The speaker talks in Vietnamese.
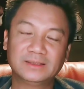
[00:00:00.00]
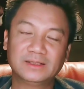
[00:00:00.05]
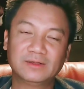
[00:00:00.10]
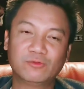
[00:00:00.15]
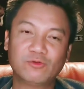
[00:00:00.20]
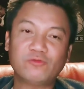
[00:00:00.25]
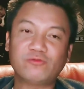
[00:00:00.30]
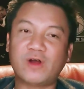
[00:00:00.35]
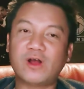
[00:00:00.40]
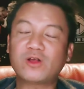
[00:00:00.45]

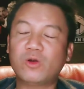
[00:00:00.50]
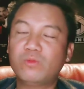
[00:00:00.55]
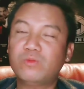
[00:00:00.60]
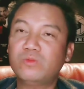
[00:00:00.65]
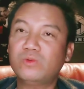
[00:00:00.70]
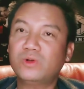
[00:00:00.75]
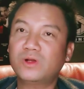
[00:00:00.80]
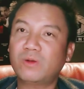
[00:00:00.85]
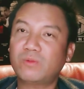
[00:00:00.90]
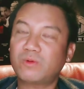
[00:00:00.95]
quốc võ
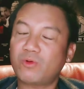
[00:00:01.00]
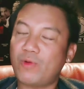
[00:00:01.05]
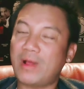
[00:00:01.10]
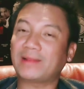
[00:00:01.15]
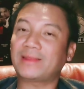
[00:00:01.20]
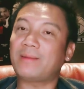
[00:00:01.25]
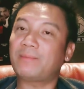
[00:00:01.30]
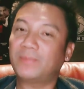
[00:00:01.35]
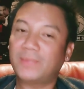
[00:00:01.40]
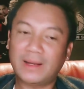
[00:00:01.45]
cũng không có
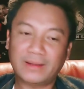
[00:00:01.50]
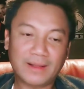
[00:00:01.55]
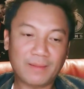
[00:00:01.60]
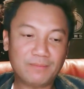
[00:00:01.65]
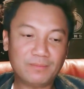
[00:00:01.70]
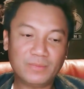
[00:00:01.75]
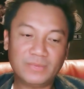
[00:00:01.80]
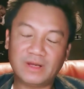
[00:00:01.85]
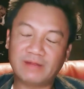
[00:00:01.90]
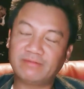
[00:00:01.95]
quan tâm
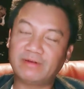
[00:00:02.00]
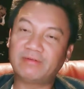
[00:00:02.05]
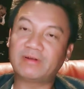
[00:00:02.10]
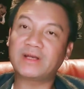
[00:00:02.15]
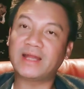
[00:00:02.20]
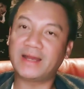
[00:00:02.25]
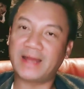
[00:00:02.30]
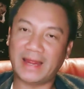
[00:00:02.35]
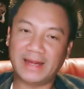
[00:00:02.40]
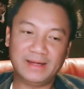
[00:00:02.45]
tấm về vấn
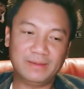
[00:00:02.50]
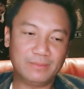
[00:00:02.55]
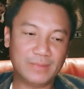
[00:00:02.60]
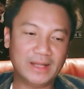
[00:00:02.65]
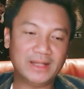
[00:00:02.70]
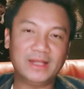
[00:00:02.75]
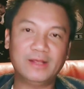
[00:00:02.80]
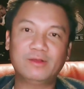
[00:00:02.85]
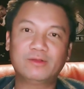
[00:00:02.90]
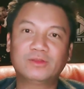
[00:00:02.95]
đề này
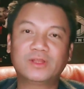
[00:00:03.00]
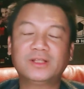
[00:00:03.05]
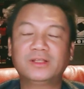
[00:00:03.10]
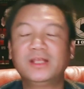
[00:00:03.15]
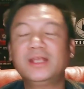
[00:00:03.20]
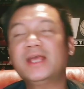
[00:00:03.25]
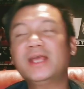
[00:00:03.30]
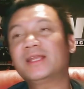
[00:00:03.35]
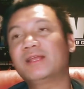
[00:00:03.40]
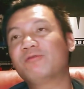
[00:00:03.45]
bởi vì thứ
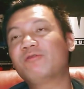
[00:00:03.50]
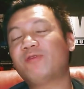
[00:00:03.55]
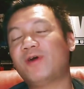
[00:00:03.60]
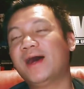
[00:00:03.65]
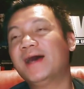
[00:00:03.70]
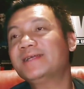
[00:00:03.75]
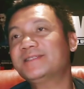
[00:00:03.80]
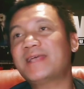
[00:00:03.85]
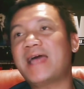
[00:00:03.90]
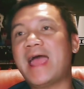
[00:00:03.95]
nhất là quốc võ
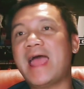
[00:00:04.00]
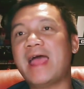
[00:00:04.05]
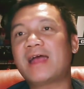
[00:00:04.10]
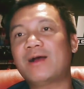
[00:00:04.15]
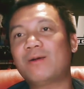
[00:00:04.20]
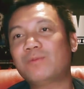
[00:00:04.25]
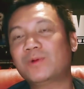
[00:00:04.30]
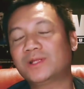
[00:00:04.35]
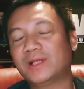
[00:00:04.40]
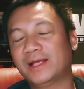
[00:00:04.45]
ở xa
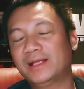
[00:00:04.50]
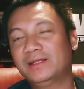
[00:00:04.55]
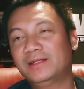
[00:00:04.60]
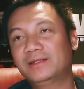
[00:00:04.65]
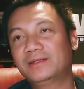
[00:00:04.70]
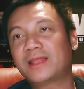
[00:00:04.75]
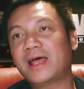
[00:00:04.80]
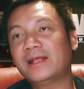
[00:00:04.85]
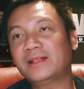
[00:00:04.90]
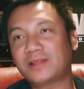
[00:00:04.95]
không có thể
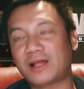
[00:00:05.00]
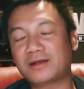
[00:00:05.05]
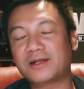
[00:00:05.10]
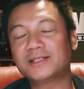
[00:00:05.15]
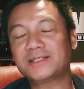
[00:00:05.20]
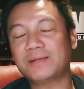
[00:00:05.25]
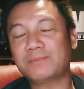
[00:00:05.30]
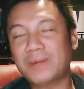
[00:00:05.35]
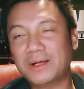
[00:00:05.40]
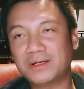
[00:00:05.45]
tới tận
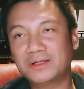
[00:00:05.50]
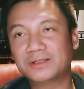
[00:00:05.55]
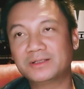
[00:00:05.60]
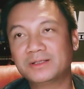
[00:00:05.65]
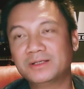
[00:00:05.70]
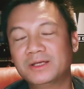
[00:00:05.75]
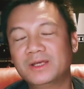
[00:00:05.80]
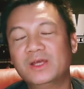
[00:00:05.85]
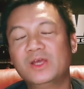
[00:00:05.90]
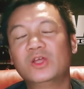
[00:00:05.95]
nơi xác minh
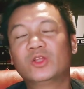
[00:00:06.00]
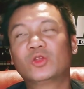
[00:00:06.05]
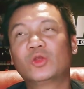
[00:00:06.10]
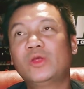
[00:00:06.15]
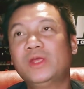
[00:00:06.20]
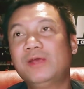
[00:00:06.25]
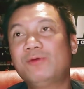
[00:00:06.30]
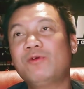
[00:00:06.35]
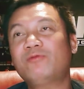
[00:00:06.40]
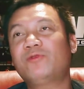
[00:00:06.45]
được tuy
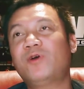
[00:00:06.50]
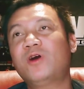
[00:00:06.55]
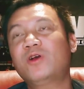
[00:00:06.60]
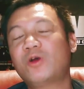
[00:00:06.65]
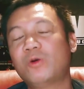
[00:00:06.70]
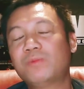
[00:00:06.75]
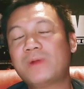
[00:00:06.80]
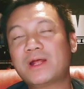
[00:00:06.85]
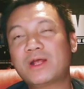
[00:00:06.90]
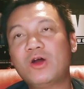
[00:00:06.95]
nhiên quốc võ
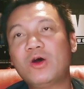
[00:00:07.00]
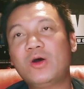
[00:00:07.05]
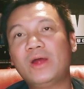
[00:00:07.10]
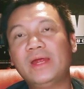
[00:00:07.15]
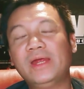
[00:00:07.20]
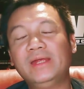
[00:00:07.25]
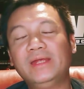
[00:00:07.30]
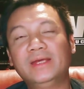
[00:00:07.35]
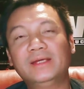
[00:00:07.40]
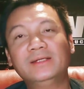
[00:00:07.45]
cũng đã
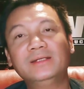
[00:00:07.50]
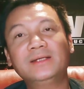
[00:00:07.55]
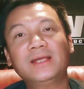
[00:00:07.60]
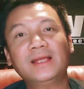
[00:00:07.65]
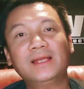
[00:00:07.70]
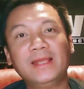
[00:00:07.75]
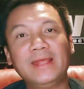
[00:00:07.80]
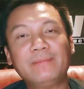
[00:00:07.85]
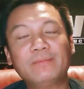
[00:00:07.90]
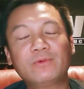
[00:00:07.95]
coi những
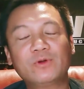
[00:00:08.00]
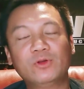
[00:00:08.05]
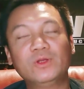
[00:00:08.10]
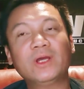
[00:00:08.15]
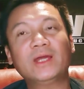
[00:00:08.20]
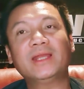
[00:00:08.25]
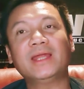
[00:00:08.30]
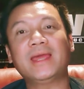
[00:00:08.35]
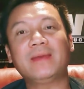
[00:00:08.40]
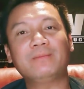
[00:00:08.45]
cái clip của những
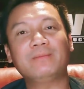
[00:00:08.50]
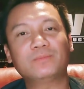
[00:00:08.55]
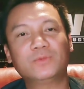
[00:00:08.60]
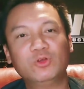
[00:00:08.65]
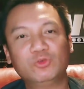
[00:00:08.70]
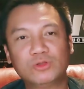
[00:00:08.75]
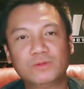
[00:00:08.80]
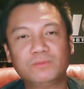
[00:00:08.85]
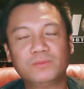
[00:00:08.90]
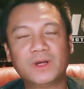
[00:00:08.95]
anh em
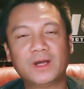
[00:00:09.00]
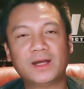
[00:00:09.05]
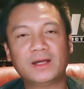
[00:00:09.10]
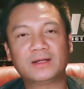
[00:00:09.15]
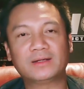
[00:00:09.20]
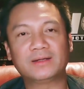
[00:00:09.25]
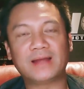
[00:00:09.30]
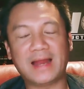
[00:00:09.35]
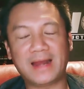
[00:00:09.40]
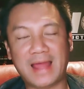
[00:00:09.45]

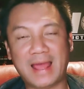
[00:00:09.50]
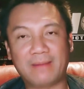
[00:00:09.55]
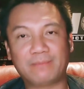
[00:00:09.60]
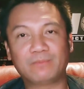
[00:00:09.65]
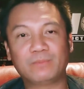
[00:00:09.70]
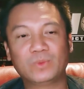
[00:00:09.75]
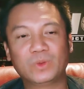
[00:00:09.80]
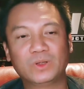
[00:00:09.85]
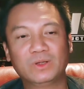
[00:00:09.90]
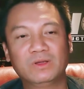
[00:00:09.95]
youtuber đã
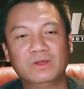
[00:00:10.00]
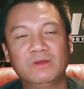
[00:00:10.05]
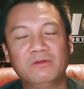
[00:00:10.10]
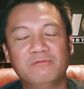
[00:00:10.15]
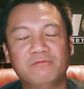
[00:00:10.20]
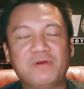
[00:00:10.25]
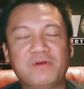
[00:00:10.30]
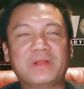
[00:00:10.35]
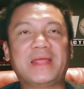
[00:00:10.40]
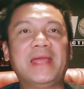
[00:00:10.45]
làm
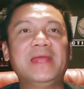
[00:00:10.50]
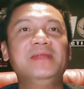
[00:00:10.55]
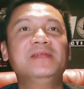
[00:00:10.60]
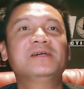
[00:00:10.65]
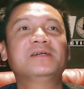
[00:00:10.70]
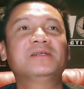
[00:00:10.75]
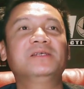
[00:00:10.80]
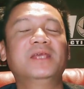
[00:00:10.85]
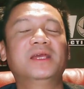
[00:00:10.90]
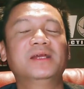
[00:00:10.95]
và thấy
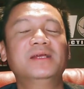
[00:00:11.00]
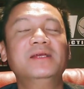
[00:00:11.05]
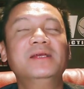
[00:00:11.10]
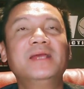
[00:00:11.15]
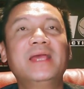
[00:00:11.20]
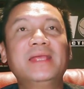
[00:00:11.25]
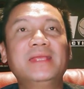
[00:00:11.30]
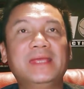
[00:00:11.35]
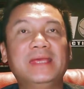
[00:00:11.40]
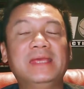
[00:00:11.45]
được những
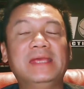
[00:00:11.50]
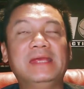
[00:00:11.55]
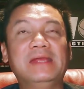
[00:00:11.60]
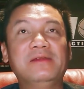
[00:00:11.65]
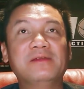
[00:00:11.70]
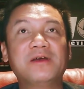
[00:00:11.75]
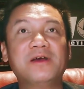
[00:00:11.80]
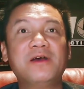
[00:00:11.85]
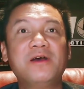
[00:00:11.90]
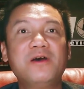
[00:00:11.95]
cái gì
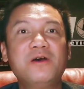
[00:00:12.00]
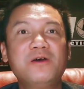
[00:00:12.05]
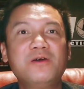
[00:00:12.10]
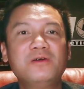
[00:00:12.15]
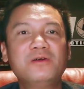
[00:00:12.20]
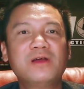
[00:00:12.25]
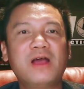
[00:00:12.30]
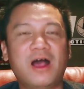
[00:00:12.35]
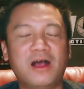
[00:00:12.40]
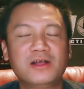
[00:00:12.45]
nó
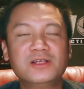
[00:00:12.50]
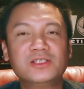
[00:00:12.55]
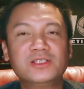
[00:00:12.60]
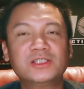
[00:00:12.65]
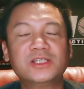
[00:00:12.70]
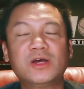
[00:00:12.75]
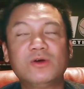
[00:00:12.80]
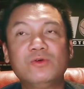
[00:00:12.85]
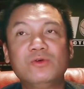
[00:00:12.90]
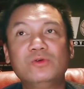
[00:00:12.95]
ẩn
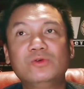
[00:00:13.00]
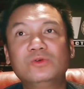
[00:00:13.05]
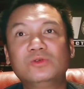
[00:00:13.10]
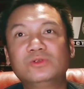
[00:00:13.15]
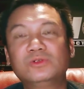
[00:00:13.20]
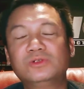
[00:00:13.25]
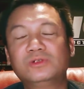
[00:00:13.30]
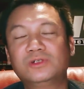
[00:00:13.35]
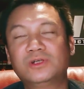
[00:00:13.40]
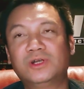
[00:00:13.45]
sâu
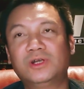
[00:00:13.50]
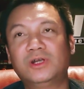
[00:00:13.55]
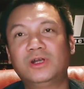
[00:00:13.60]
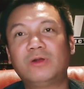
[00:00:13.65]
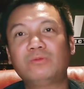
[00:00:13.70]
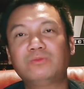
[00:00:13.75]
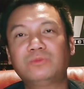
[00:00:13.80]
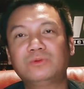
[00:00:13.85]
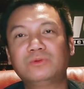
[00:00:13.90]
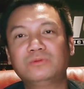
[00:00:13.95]

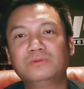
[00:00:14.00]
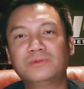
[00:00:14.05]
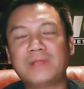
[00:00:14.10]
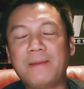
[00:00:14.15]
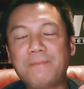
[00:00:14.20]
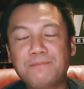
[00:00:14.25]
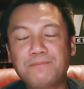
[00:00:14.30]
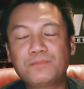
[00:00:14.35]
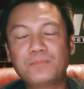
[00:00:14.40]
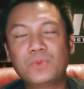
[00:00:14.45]
trong
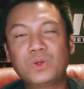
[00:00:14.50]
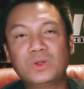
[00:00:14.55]
tâm